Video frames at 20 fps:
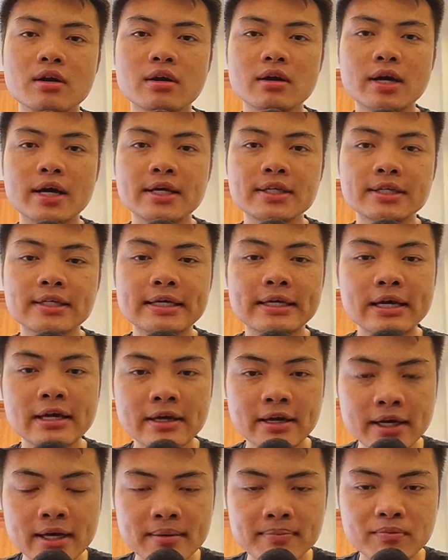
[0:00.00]
hay những
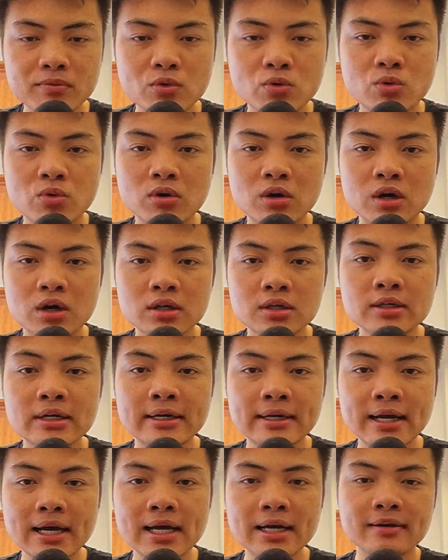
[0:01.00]
kinh nghiệm của
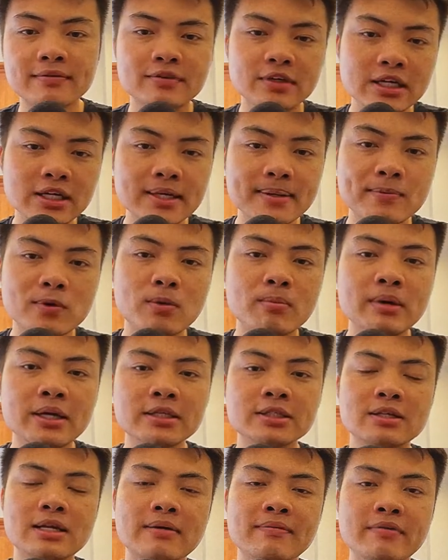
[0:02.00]
người khác kinh nghiệm của
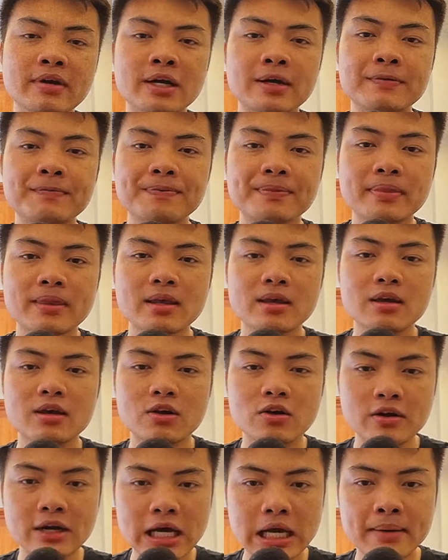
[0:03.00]
mình làm việc
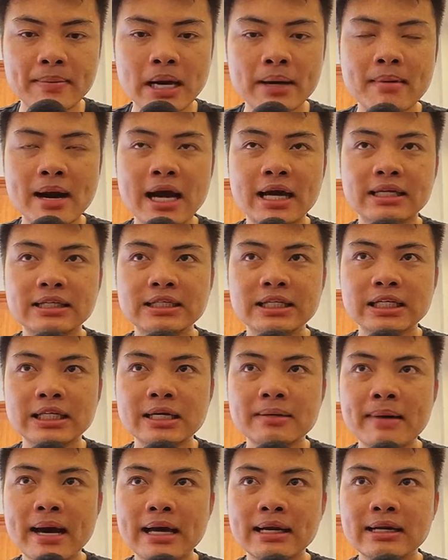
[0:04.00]
còn để bài bản thì
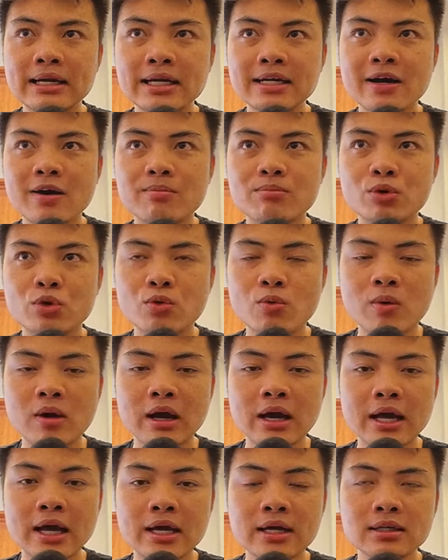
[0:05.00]
các bạn nên học một
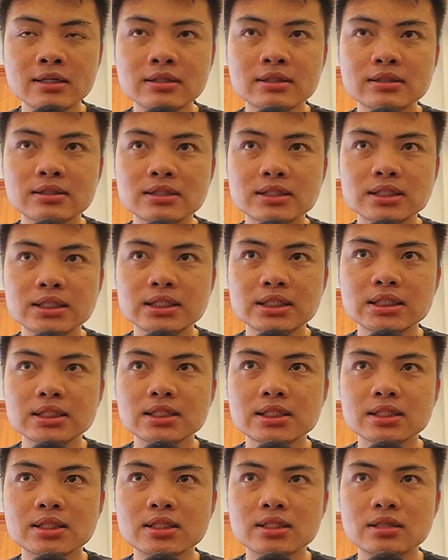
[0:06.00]
khóa
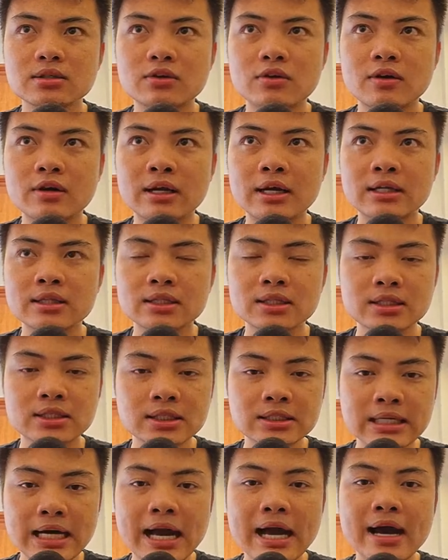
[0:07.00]
gọi là
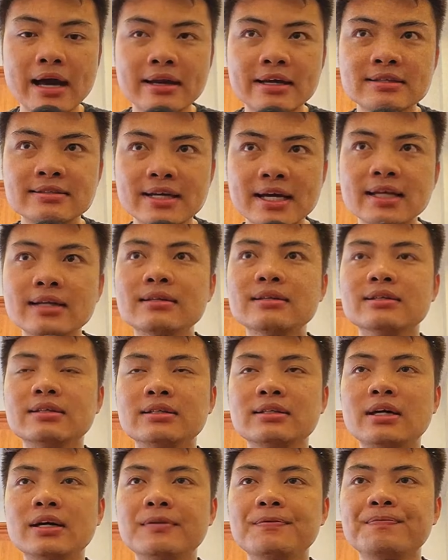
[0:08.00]
từ A đến Z được
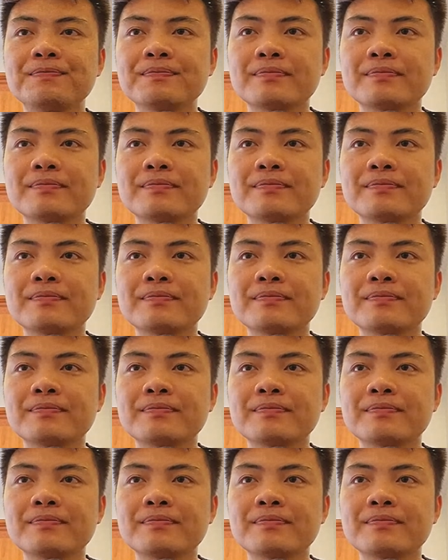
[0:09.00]
chưa